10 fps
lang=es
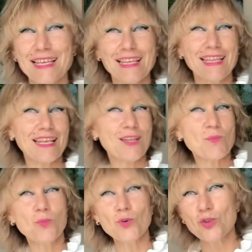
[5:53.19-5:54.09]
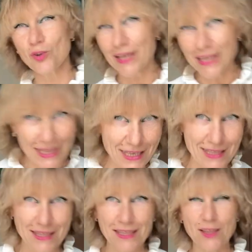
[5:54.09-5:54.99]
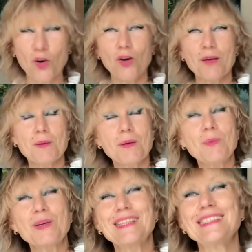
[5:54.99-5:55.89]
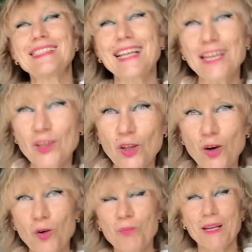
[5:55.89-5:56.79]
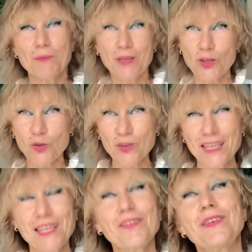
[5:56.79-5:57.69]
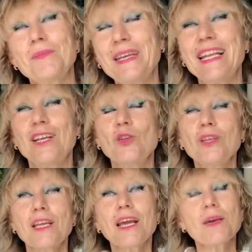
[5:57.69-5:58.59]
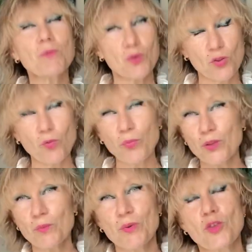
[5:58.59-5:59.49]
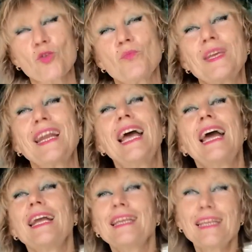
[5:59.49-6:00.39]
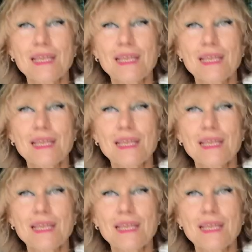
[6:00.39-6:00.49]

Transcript: que tienen mucho éxito, que viven por escenario de hombre, pero no tiene familia, no tiene que no pueden presumir ni de